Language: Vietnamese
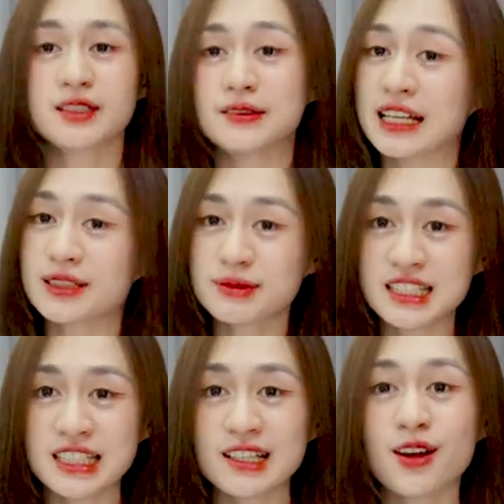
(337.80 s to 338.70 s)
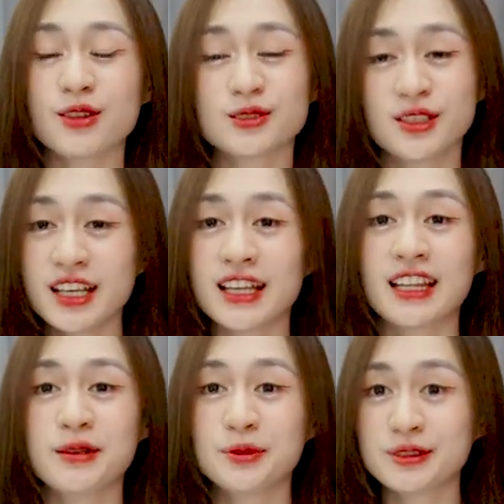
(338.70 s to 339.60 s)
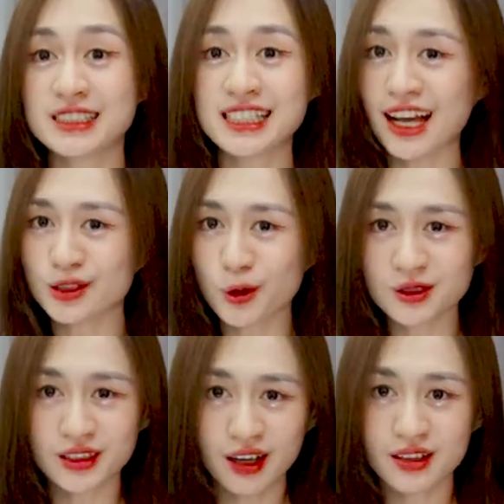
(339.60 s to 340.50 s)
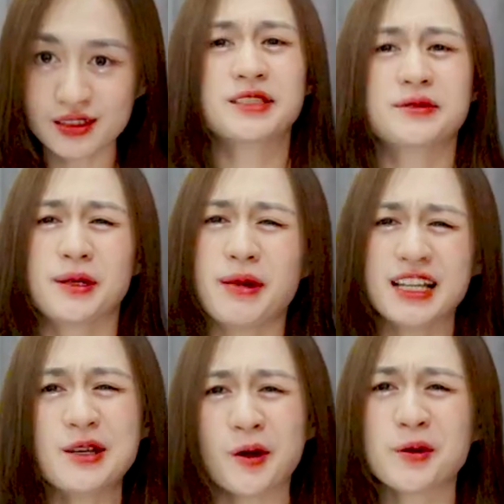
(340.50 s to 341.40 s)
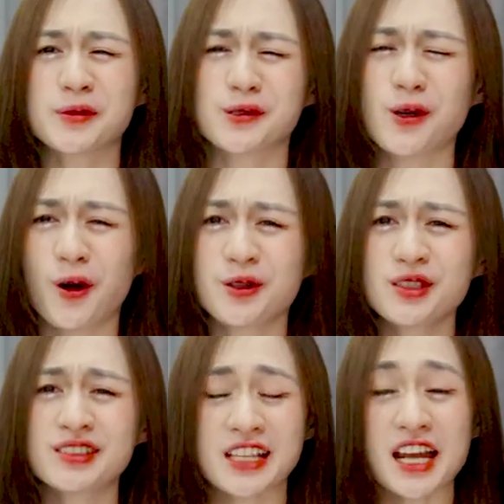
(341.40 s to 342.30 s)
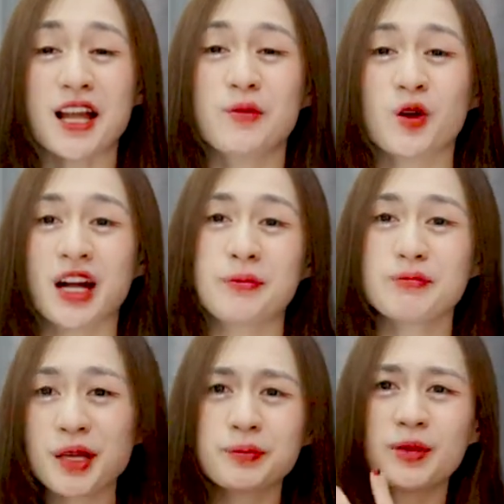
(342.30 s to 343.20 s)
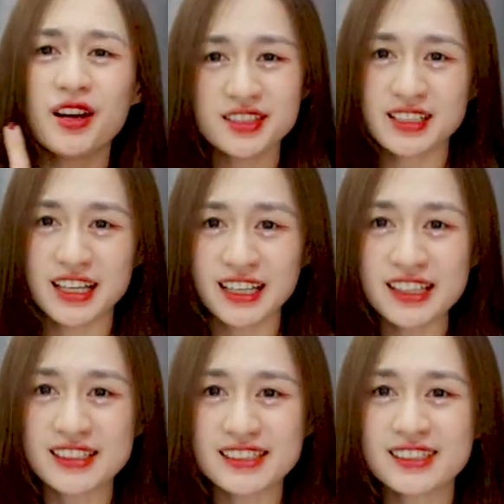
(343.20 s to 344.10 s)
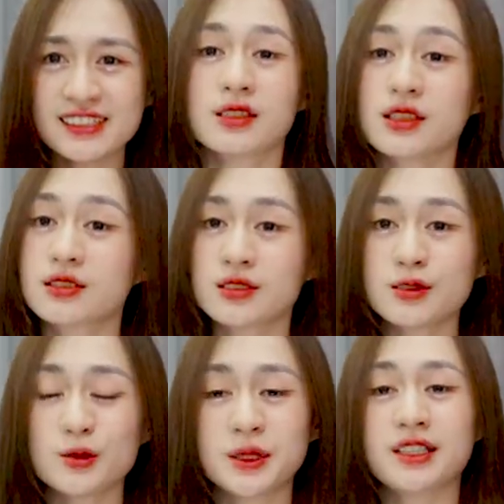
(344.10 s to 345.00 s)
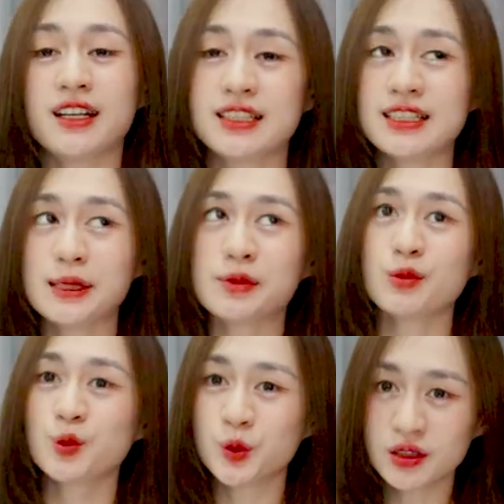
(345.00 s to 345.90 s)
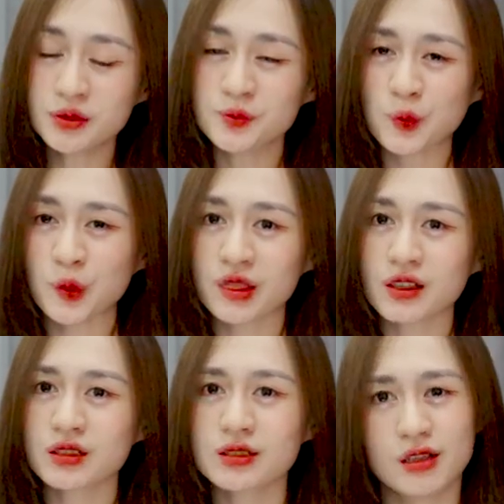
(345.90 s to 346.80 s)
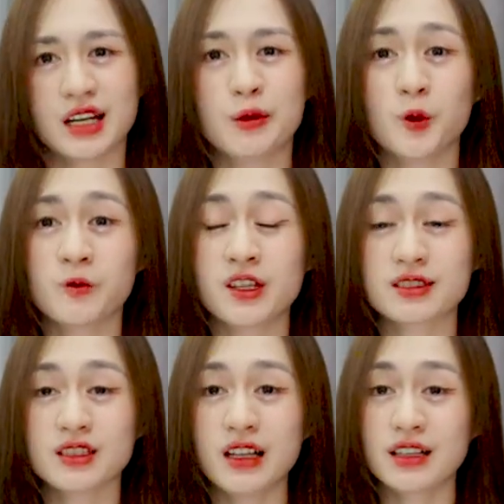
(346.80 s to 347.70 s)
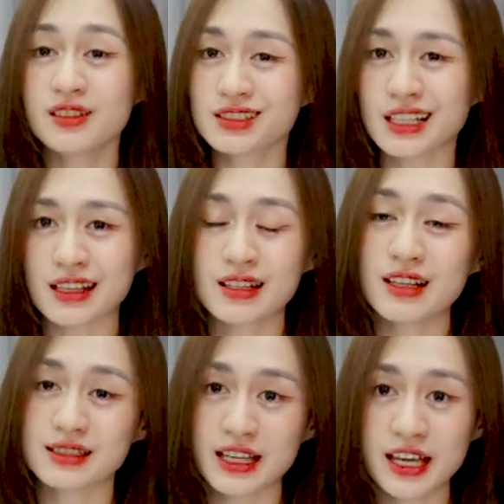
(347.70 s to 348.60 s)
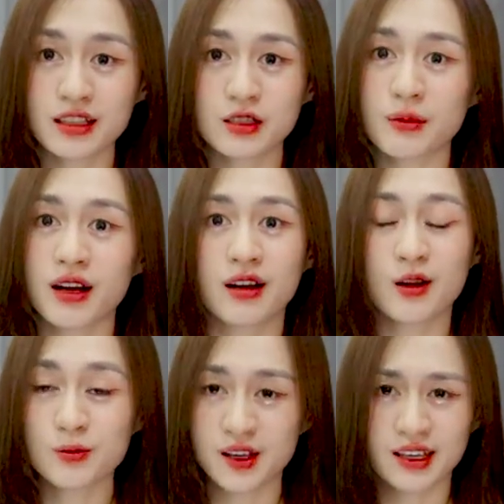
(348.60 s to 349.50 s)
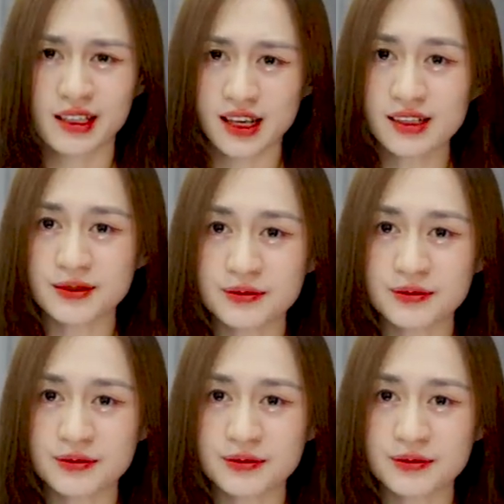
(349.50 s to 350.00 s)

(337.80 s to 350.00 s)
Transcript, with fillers: và thậm chí còn có thể là một người cha tốt nữa và bạn hiểu không nó như sẽ là một cái big plus lên ấy thực sự mình thấy chăm sóc thú cưng tưởng là một việc rất là đơn giản rất là dễ nhưng mà không hề nhá